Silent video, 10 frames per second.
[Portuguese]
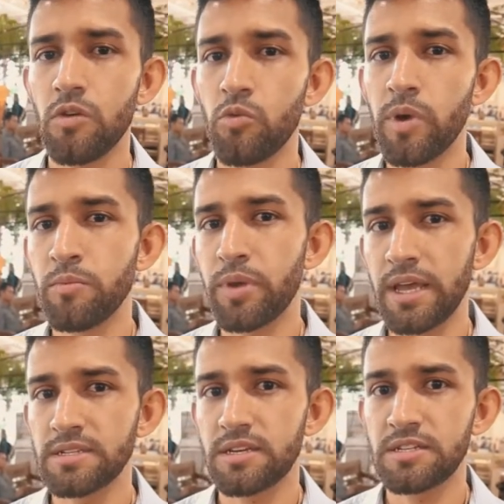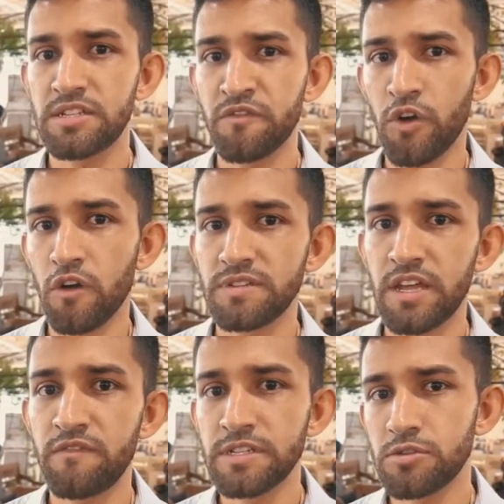uma empresa que desenvolve
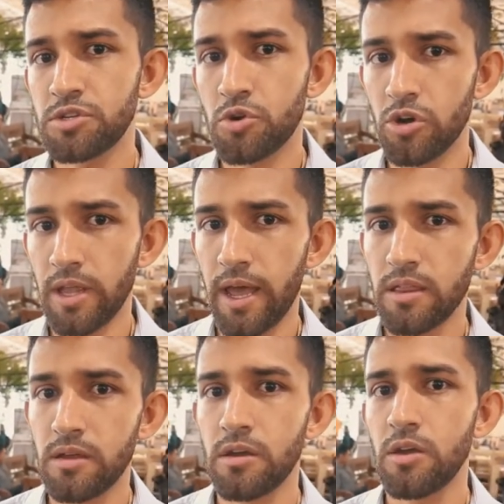serviços de coleta,